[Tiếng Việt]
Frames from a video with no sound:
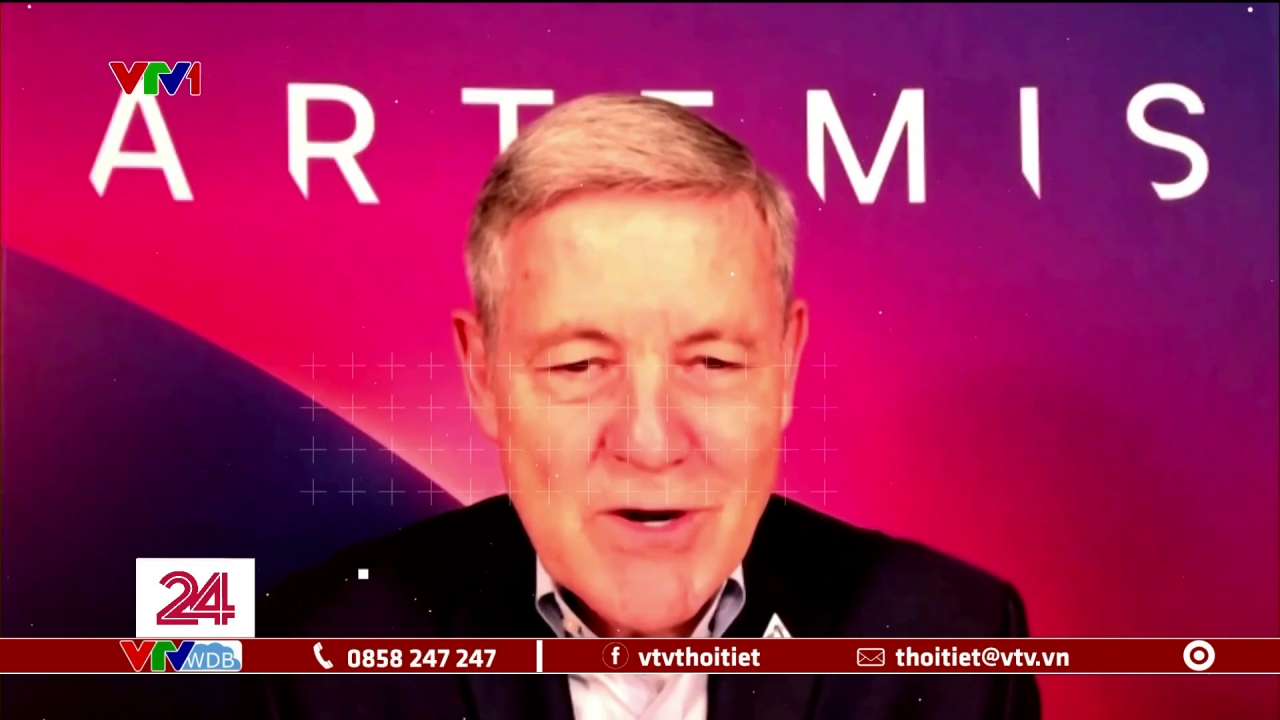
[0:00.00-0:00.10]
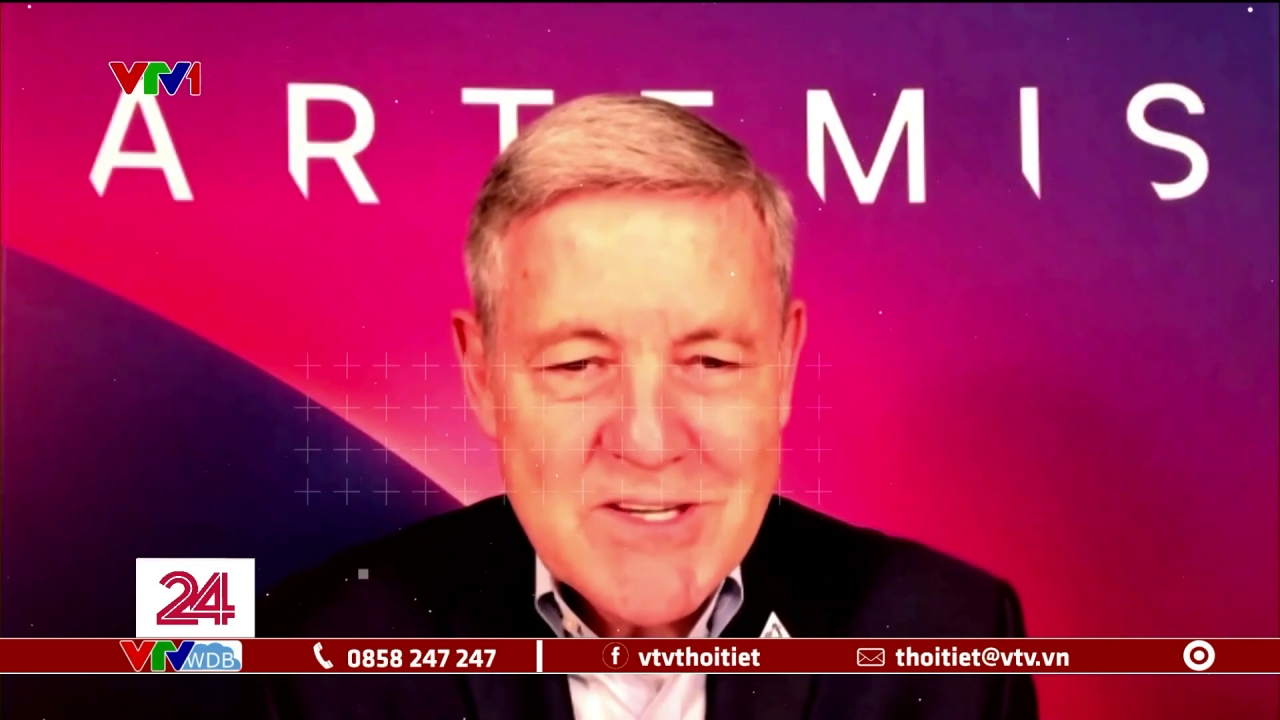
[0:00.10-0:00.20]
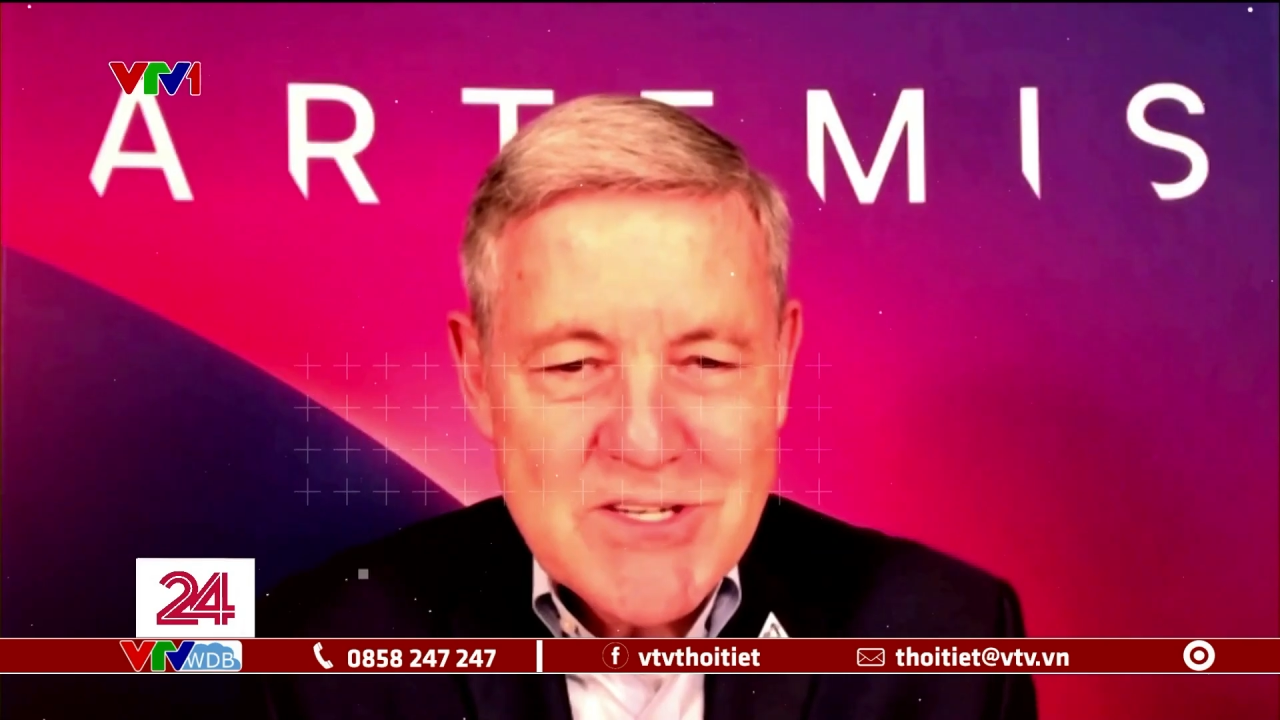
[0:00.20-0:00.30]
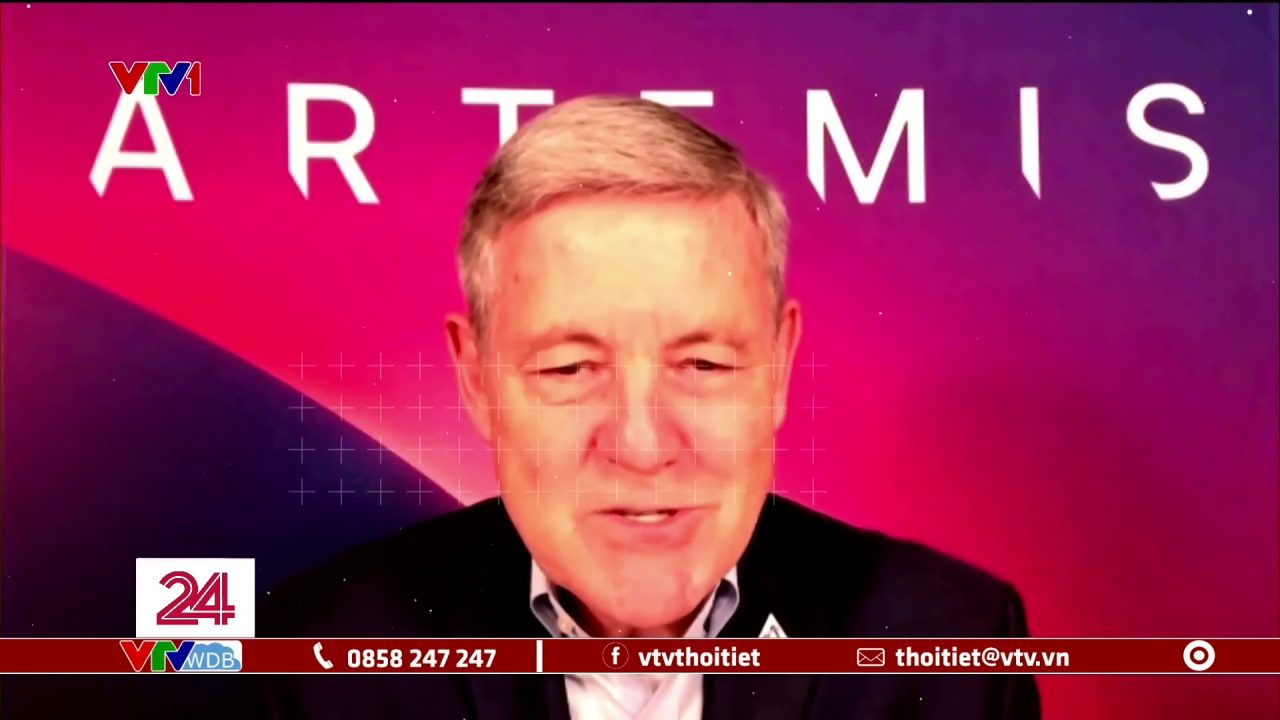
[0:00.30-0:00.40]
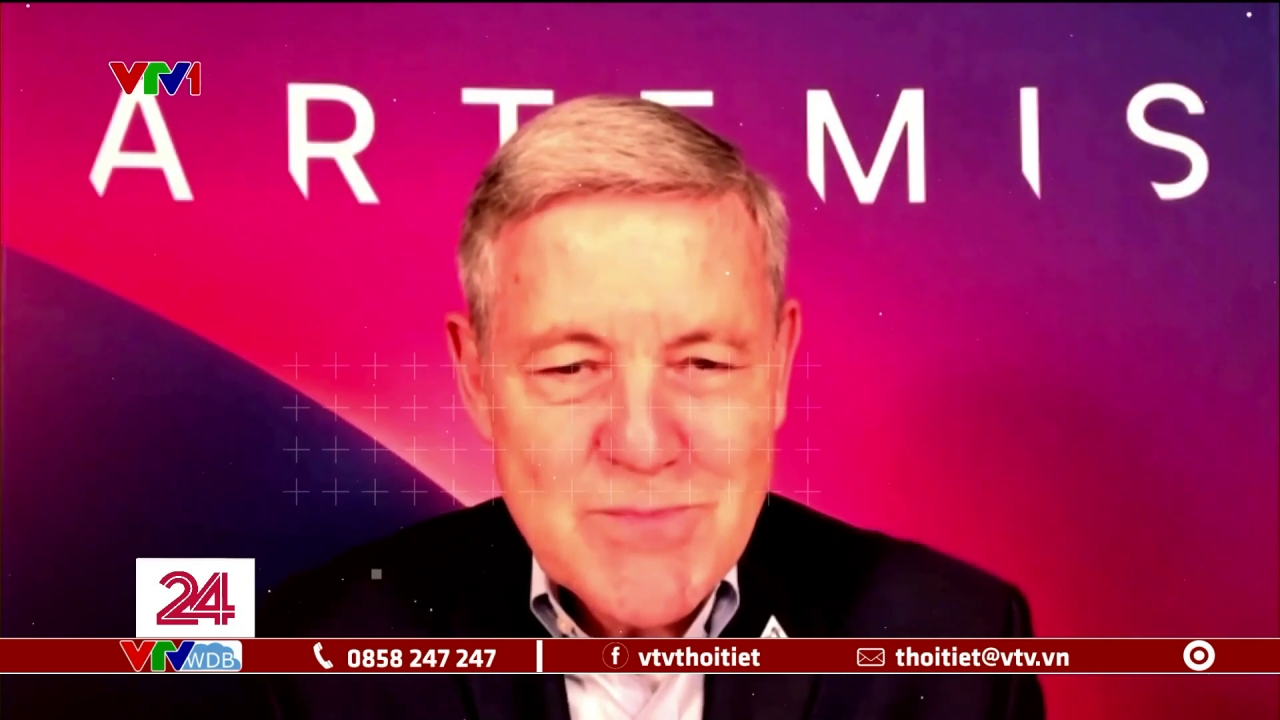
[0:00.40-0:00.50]
thiết
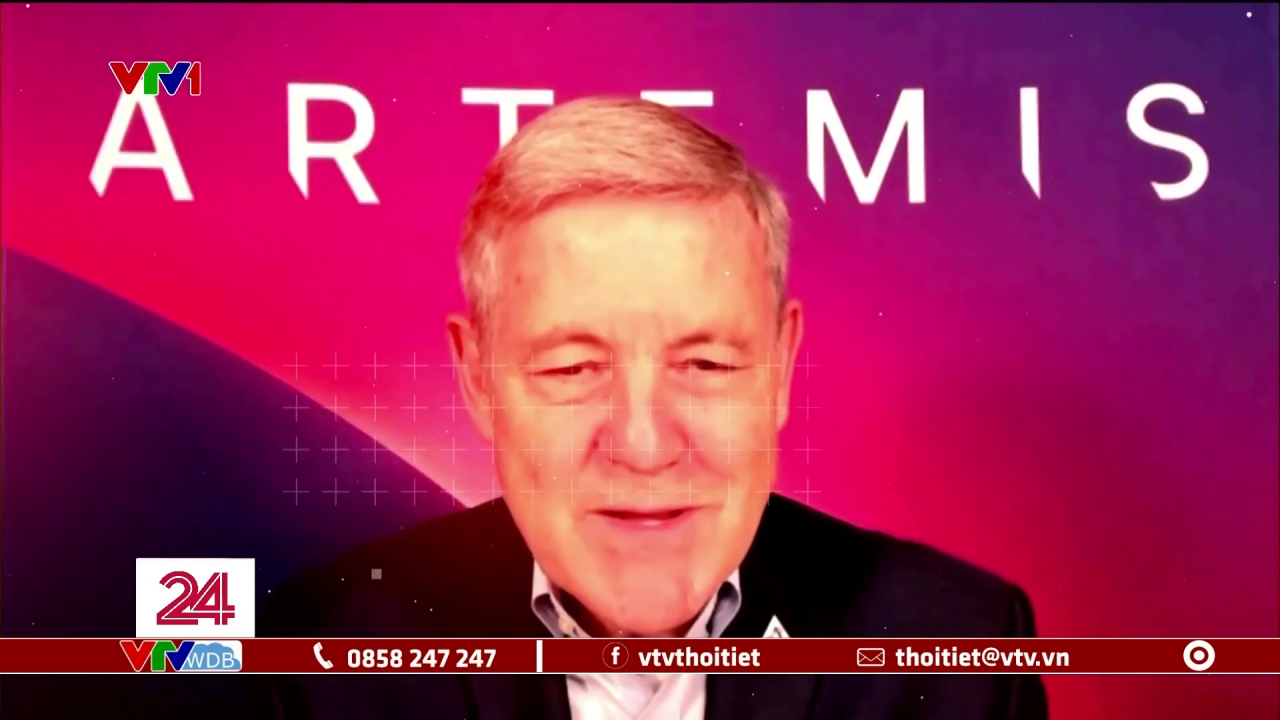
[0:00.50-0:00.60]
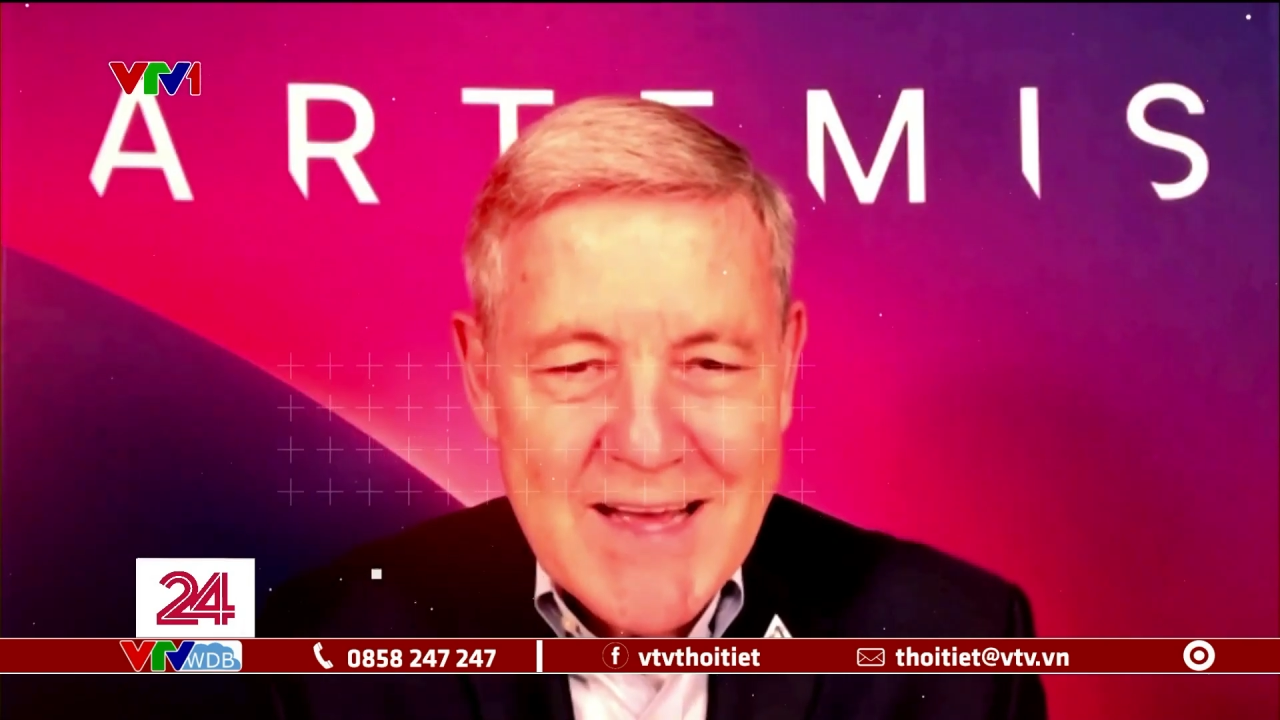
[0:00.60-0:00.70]
lập sự hiện